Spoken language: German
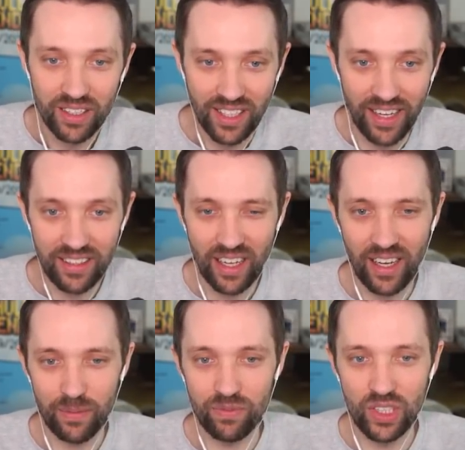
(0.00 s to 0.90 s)
Dann
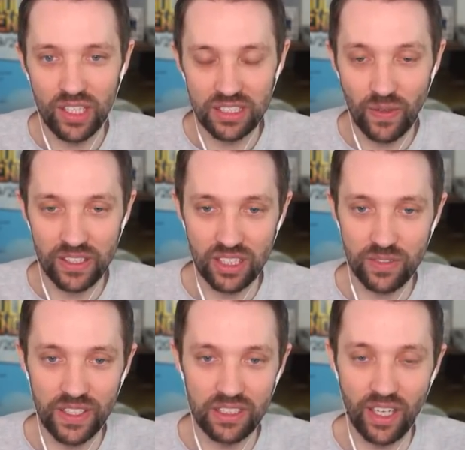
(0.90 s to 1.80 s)
haben wir, das war's, das
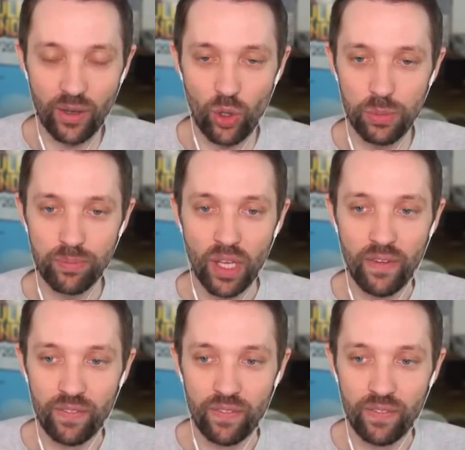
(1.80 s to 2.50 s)
waren die drei Räume.